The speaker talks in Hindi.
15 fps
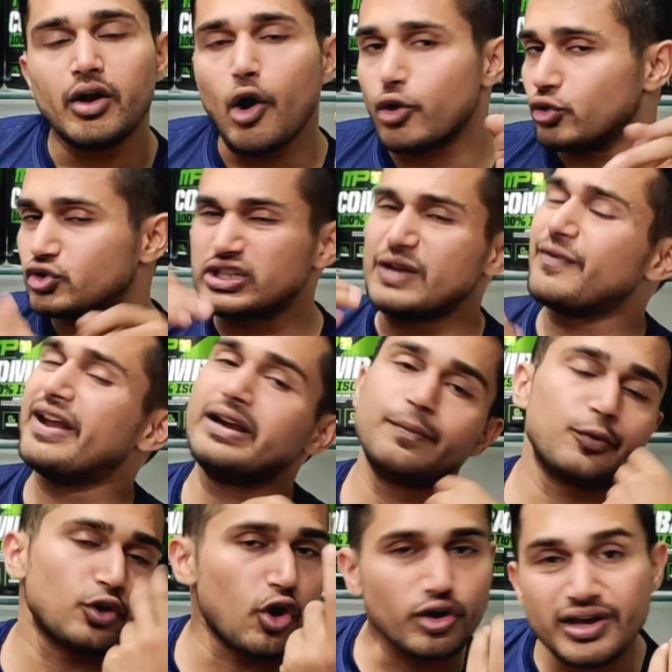और उससे
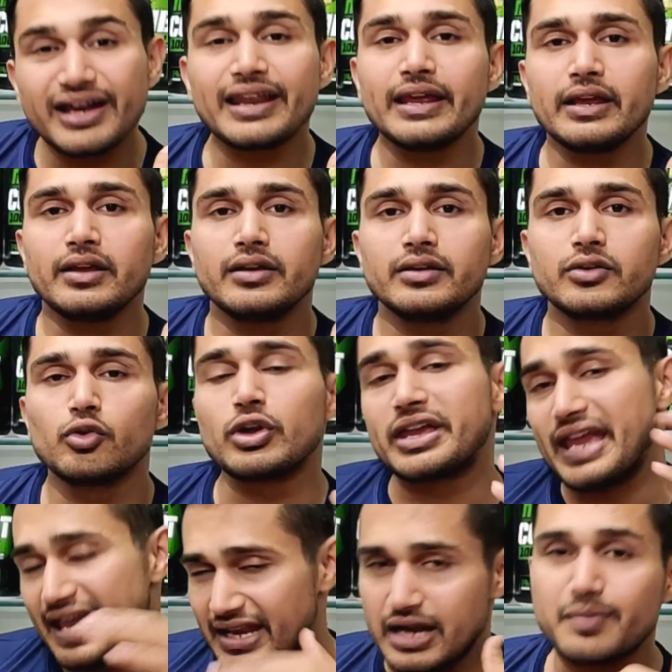वेट पुट ऑन करें क्योंकि
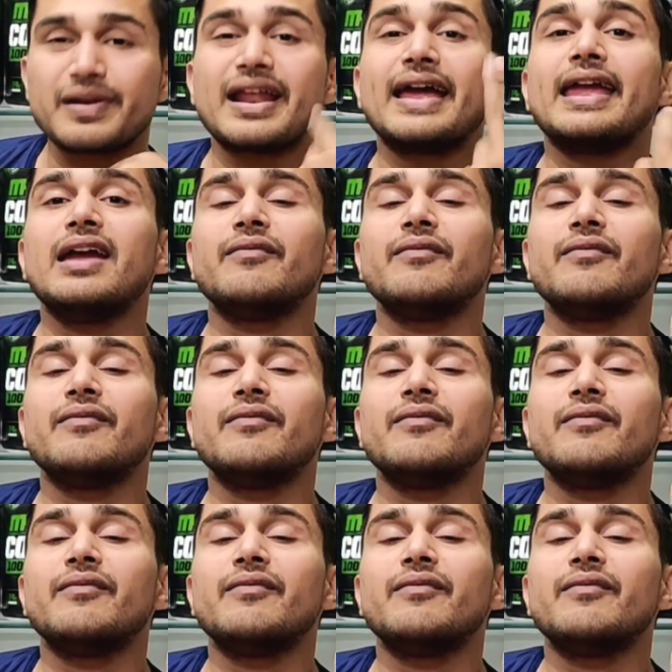गेनर बनाए